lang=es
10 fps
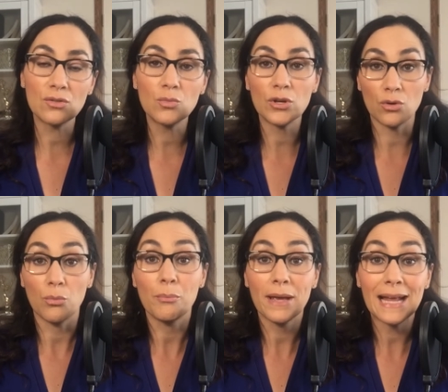Bueno,
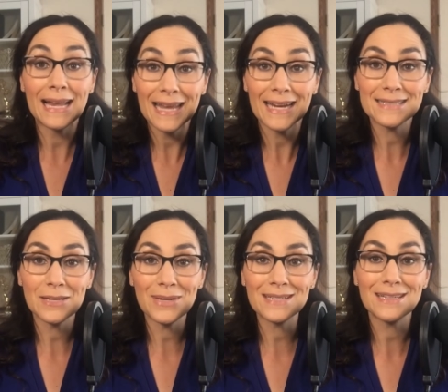me alegra
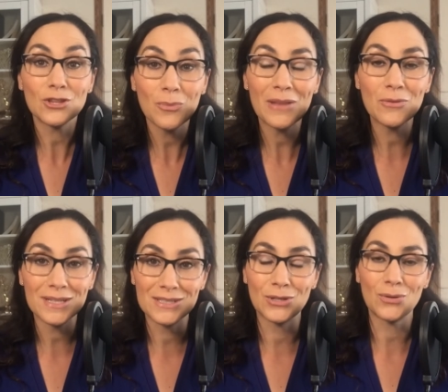saber que están tomando
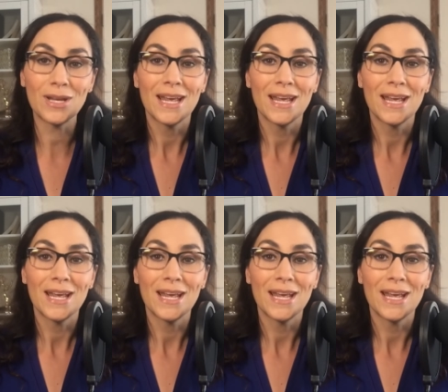acción